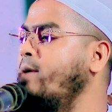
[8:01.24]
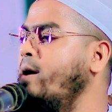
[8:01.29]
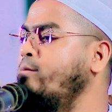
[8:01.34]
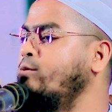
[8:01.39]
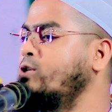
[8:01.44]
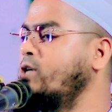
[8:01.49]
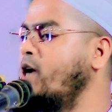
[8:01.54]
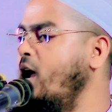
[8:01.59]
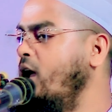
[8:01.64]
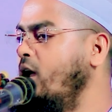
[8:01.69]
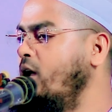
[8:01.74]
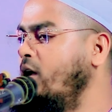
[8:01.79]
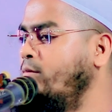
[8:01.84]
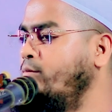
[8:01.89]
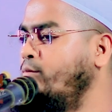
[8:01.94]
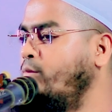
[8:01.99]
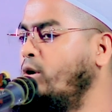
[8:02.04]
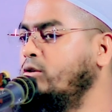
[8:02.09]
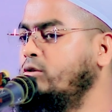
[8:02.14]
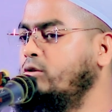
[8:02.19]
ব্যবসা
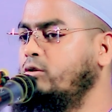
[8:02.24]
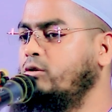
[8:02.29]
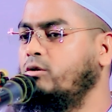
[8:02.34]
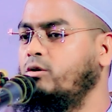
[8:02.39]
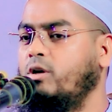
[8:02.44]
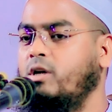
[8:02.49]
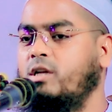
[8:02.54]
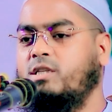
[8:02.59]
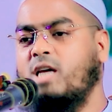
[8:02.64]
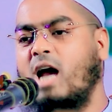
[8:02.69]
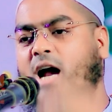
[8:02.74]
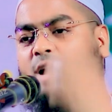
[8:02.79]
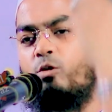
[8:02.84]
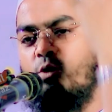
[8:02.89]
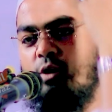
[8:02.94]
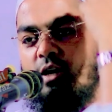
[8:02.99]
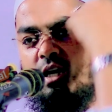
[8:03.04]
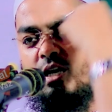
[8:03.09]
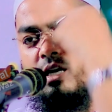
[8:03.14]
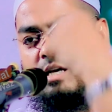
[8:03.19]
বন্ধ
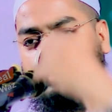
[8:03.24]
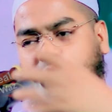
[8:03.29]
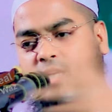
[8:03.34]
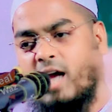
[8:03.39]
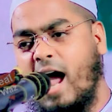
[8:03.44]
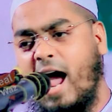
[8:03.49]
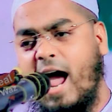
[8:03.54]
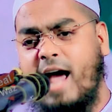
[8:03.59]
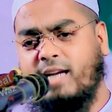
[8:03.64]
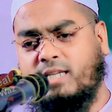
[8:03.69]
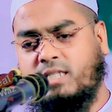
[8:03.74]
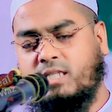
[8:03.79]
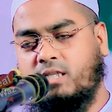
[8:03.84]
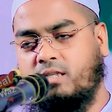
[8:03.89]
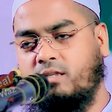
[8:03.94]
চাকুরি শেষ